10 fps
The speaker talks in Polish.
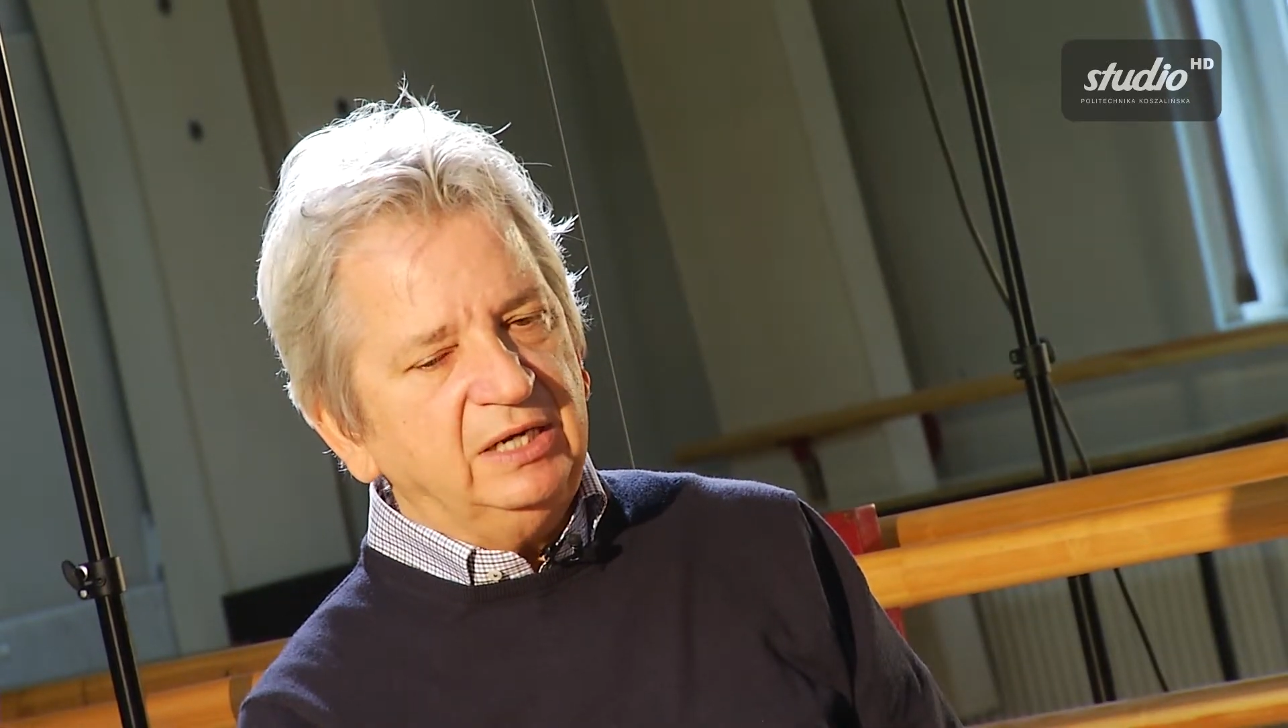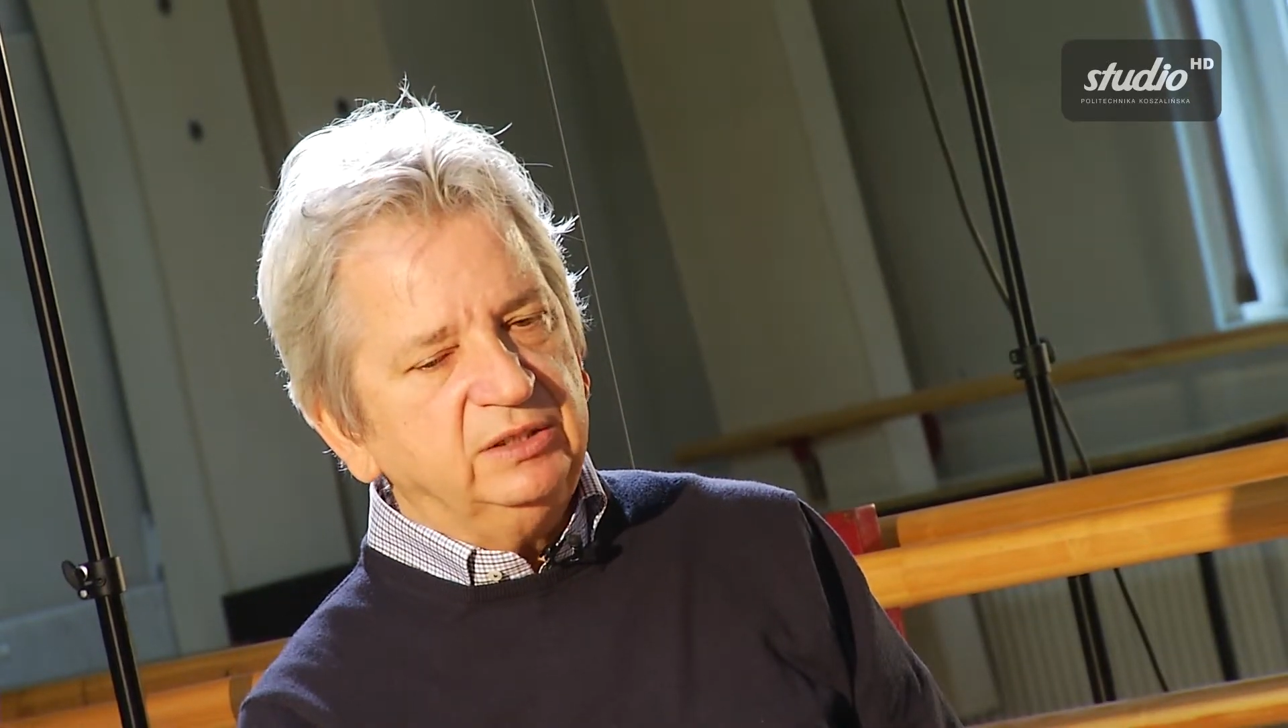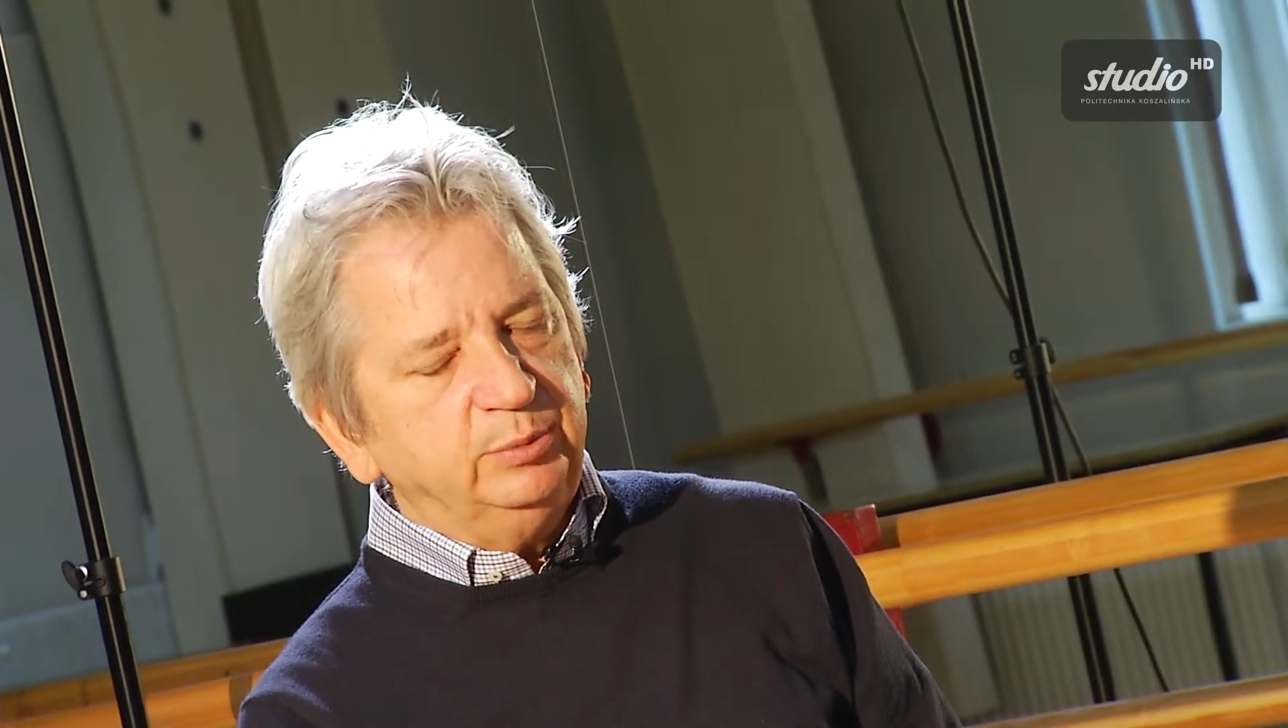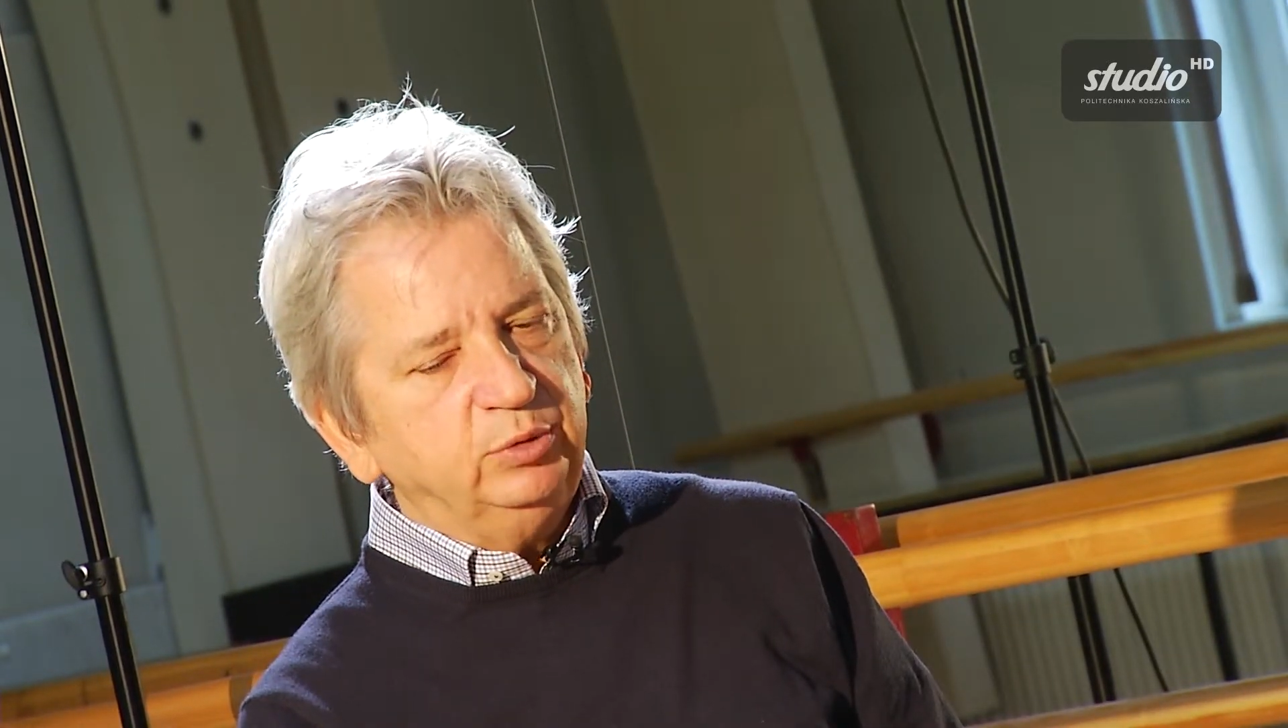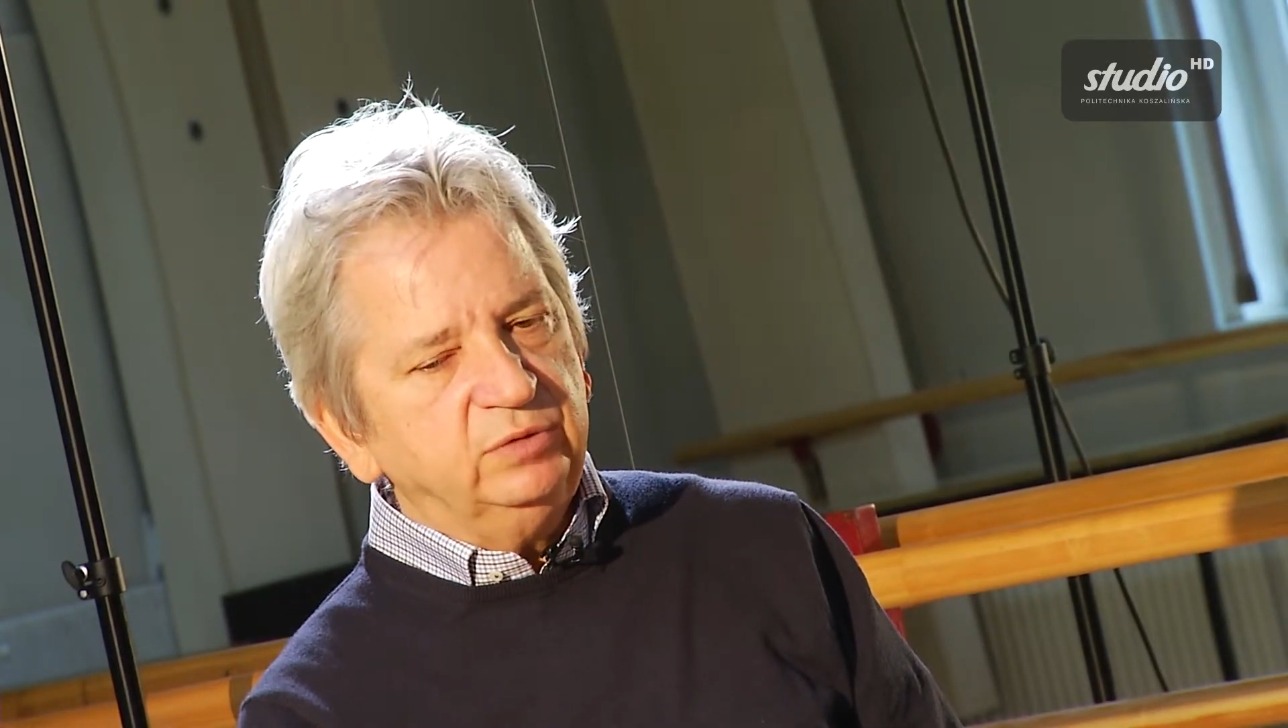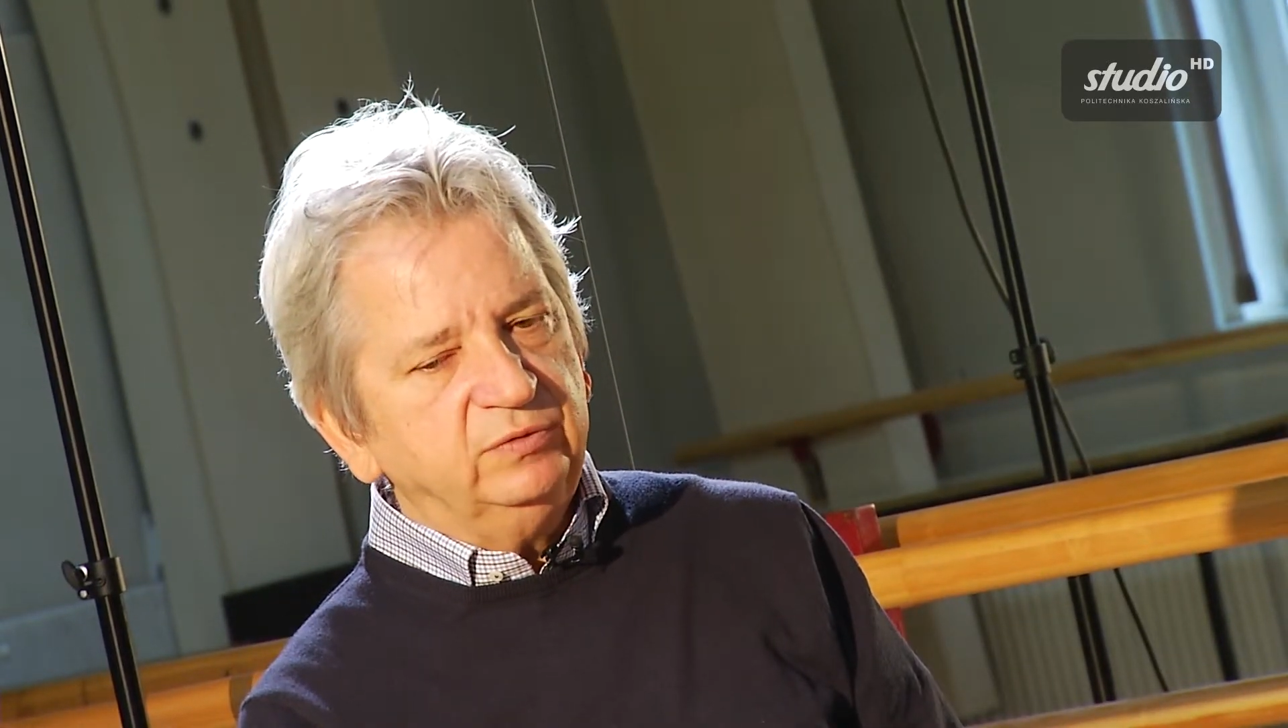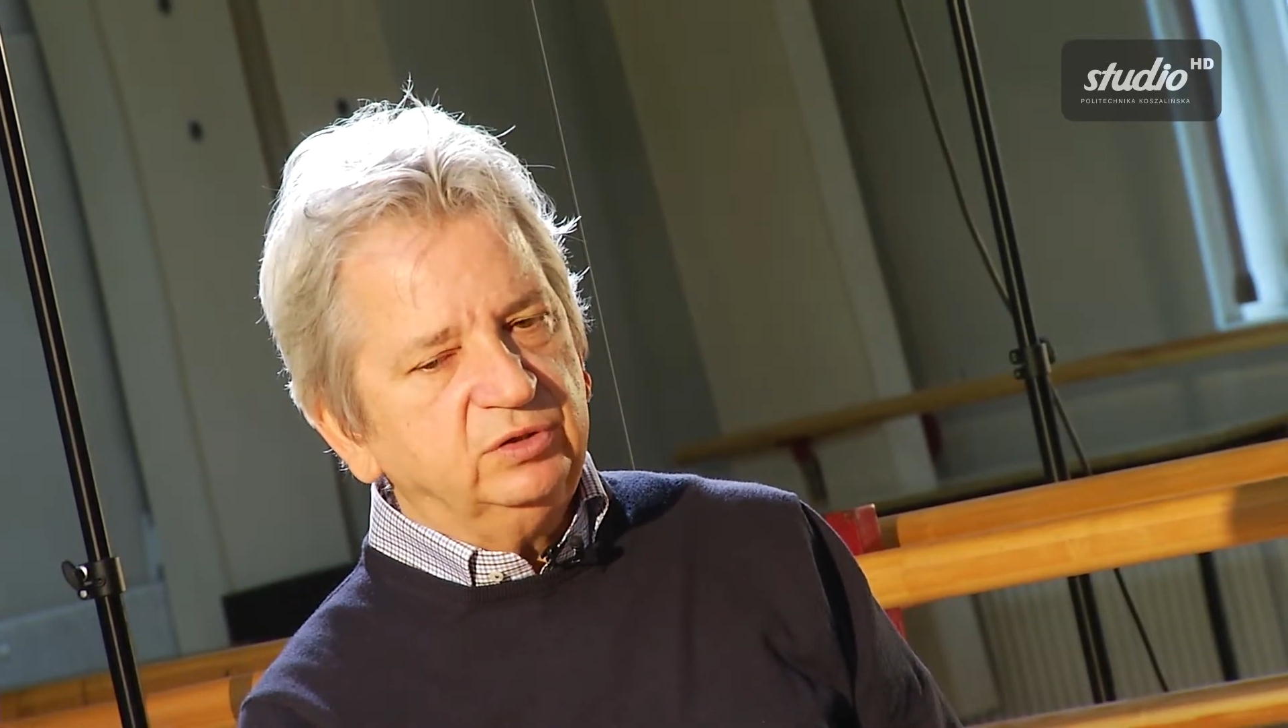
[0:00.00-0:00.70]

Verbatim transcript: ale debiuty